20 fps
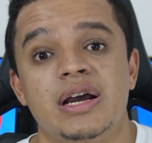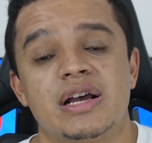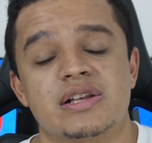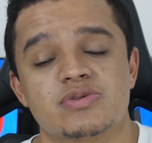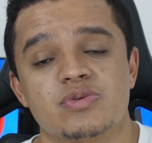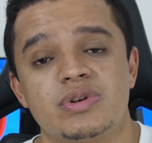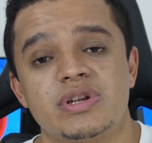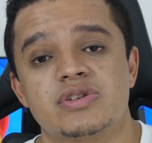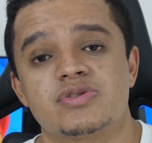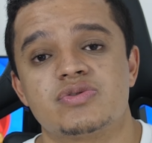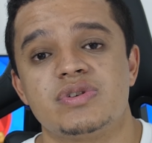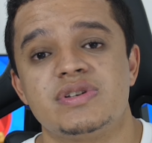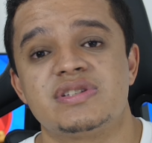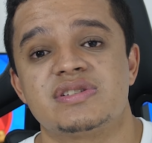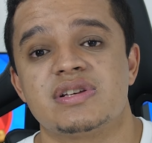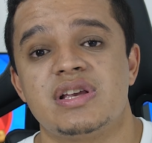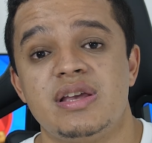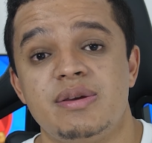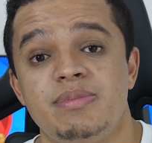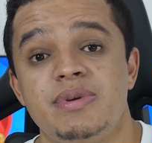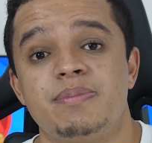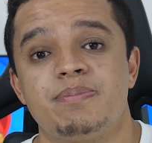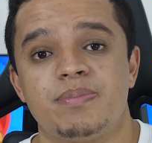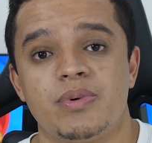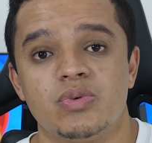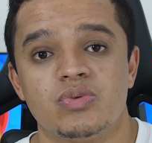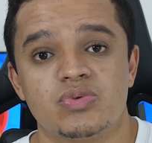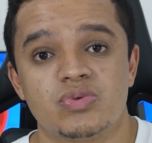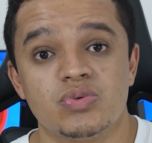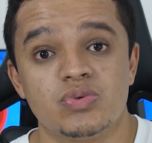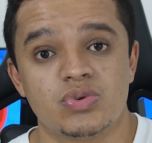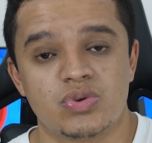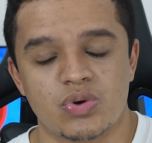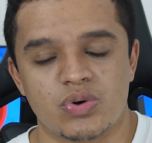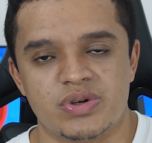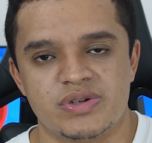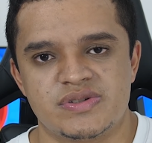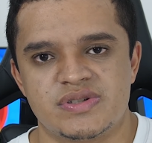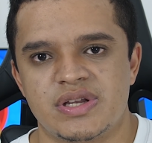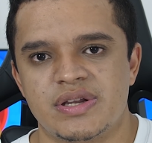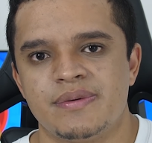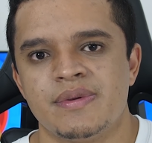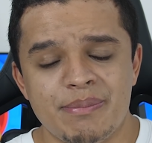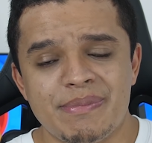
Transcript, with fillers: as conexões M.2, né?